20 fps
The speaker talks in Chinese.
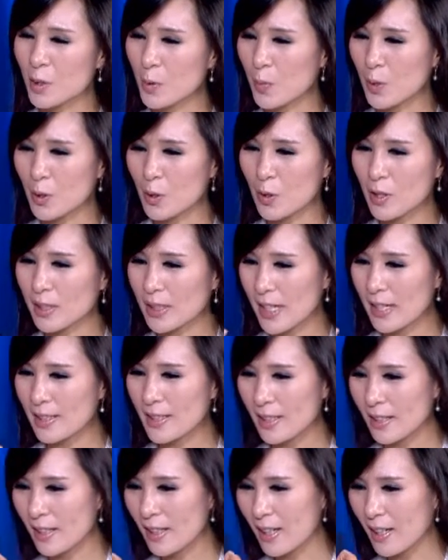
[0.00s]
就比如说前
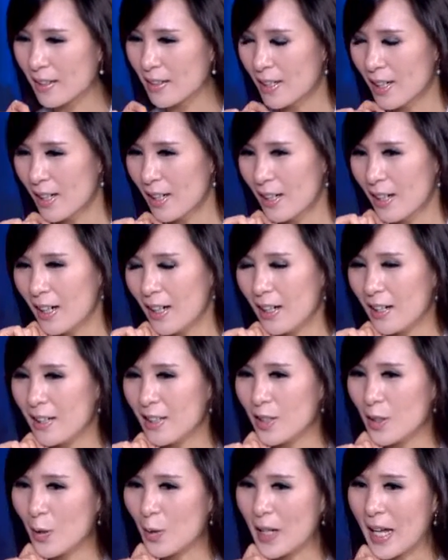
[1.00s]
几天，呃，
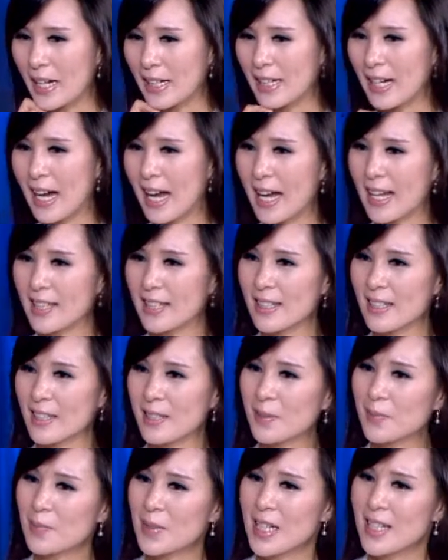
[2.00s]
有两个阿
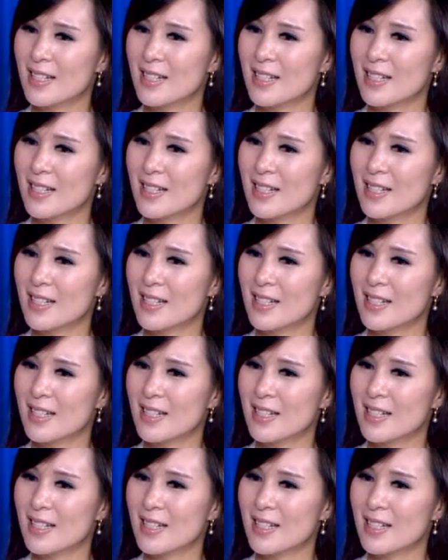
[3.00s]
姨。